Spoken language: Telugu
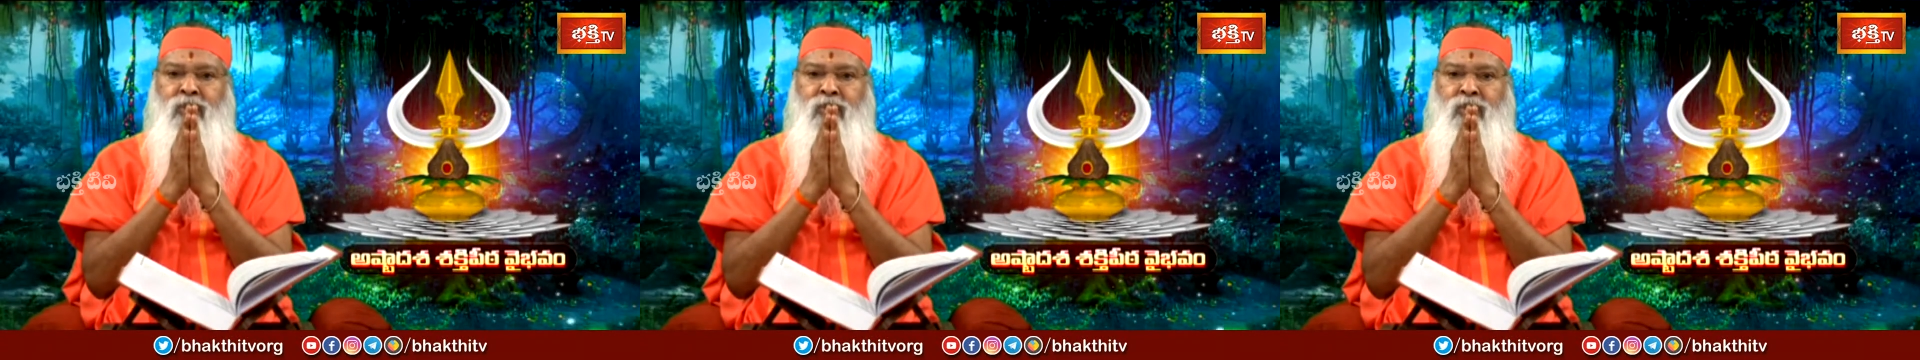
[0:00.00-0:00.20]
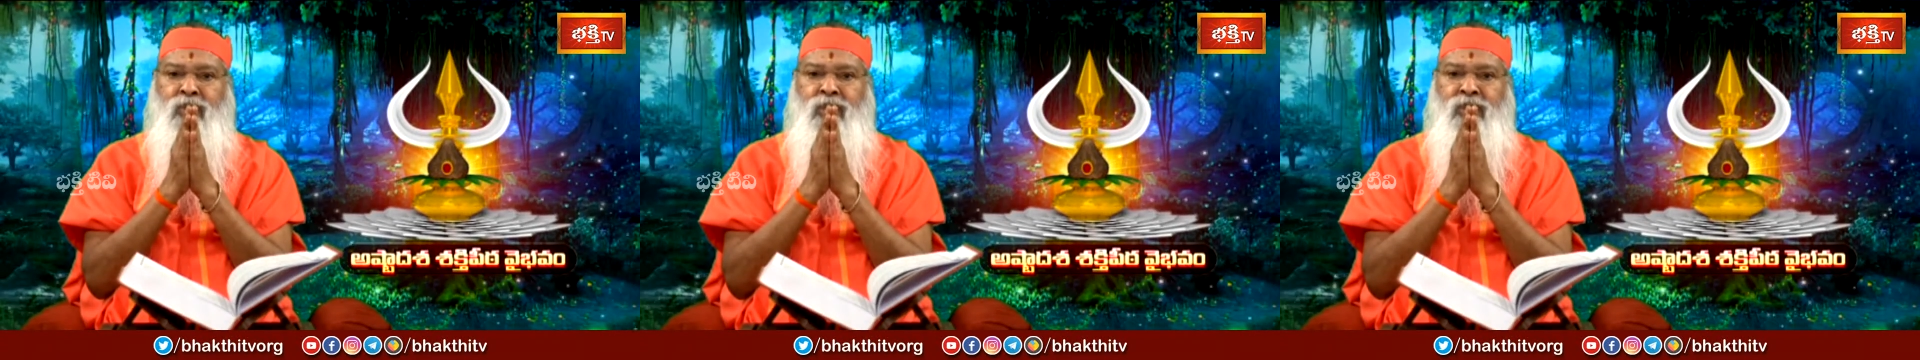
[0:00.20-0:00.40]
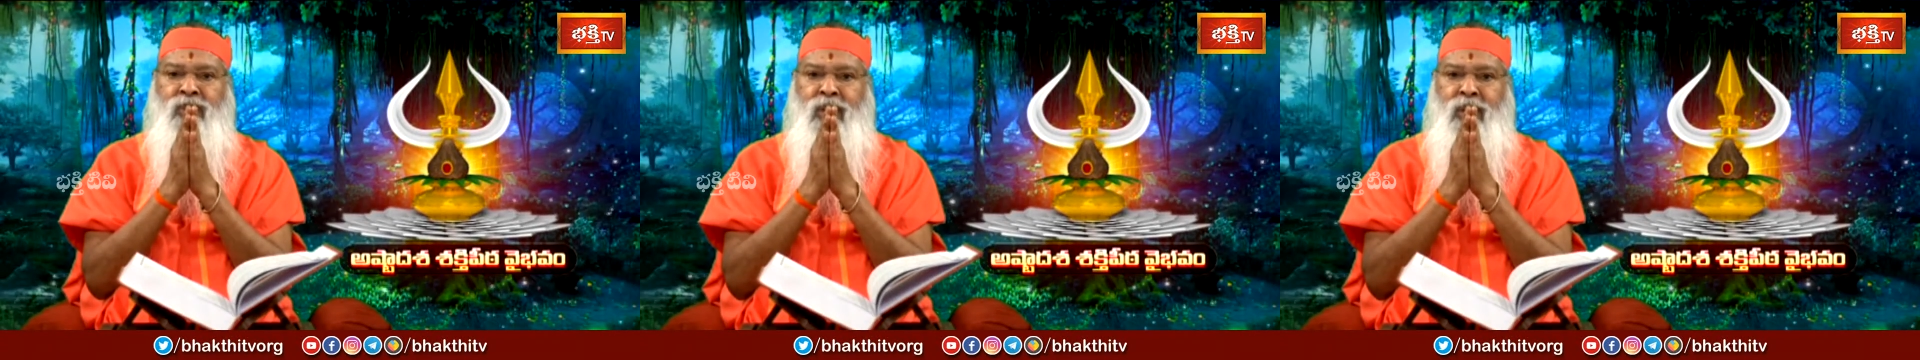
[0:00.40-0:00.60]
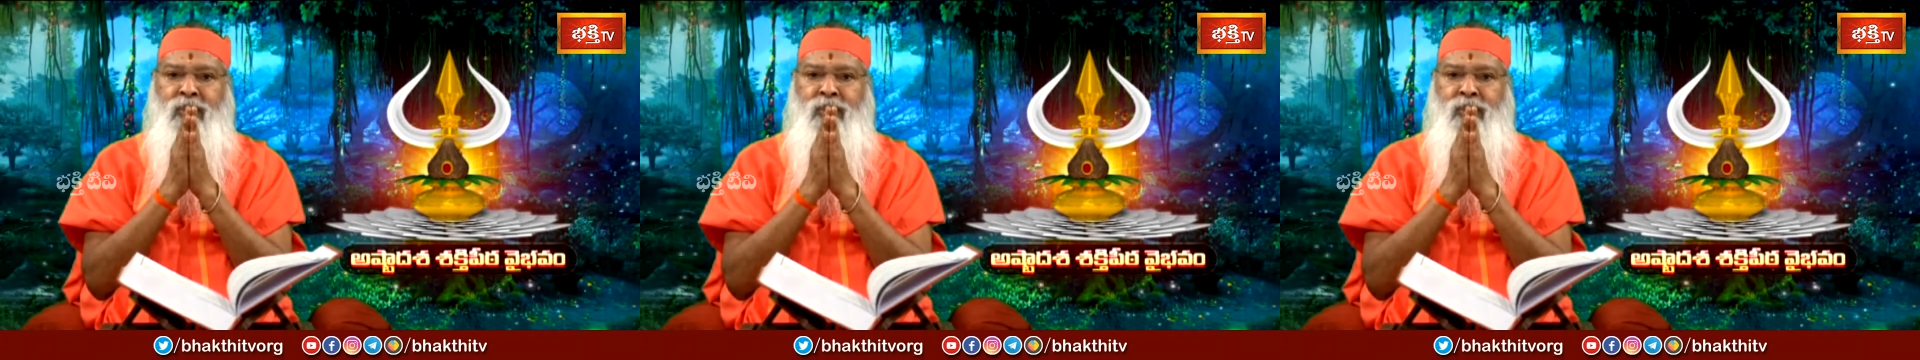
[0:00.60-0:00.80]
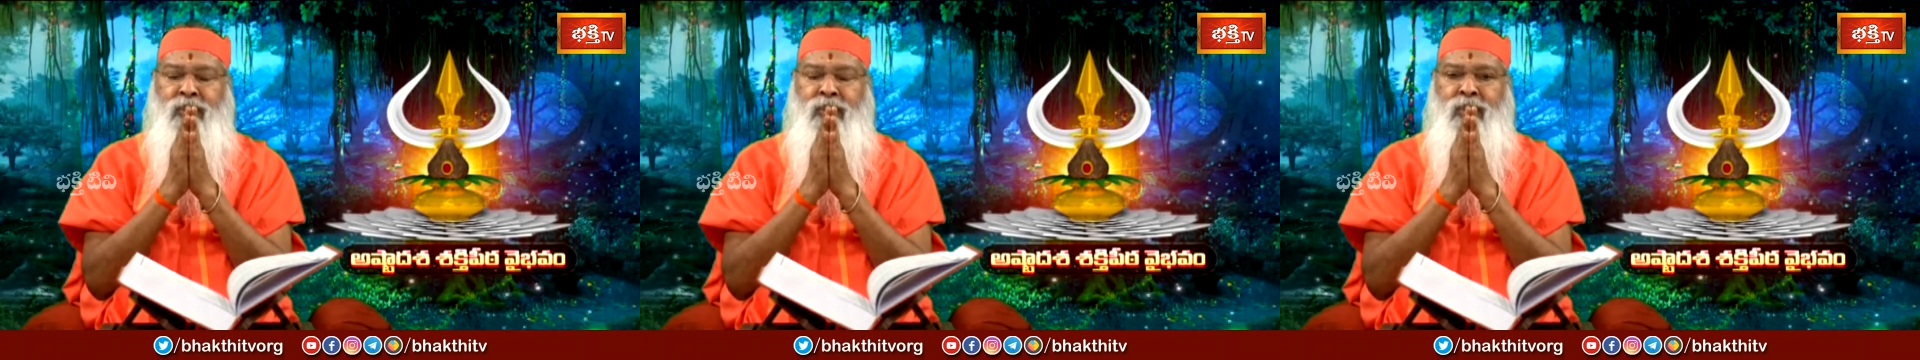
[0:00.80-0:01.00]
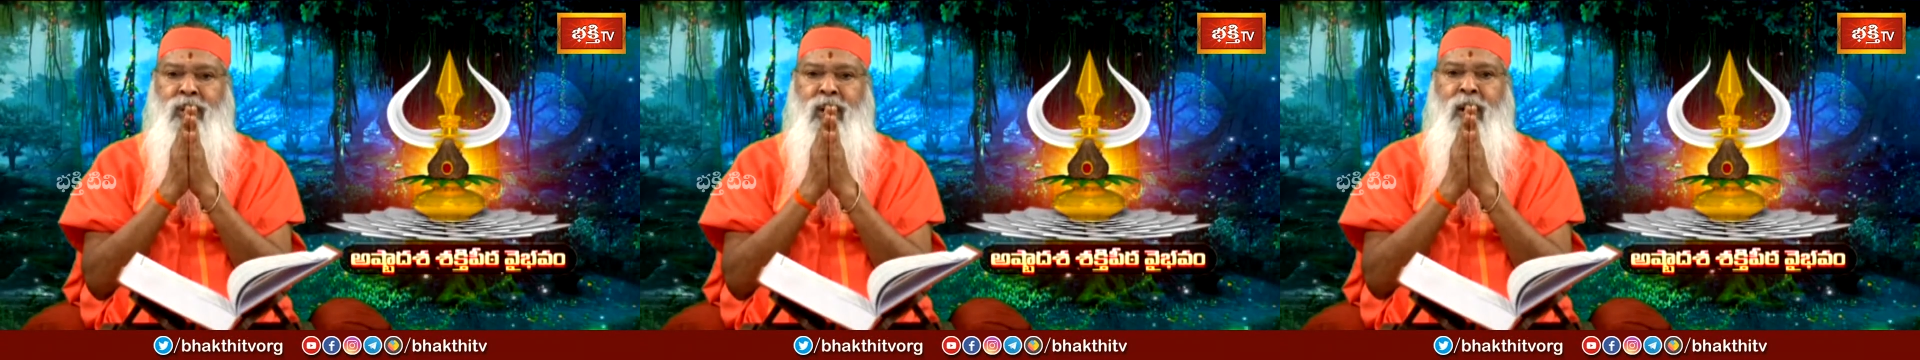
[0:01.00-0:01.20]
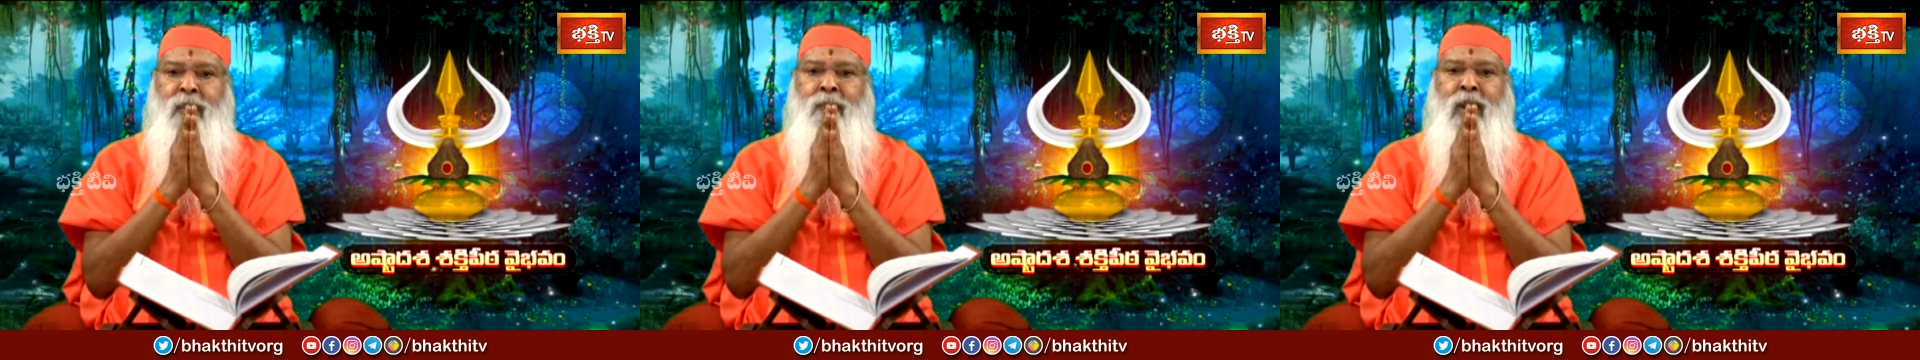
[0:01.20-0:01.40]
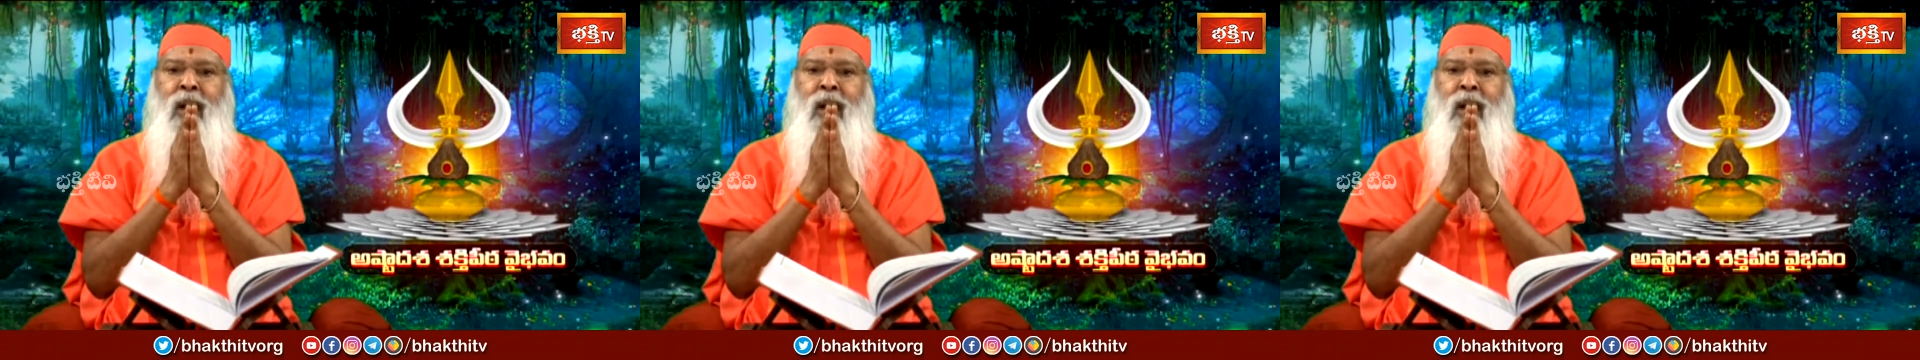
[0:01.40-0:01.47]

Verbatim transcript: స్తుతించారు అమ్మ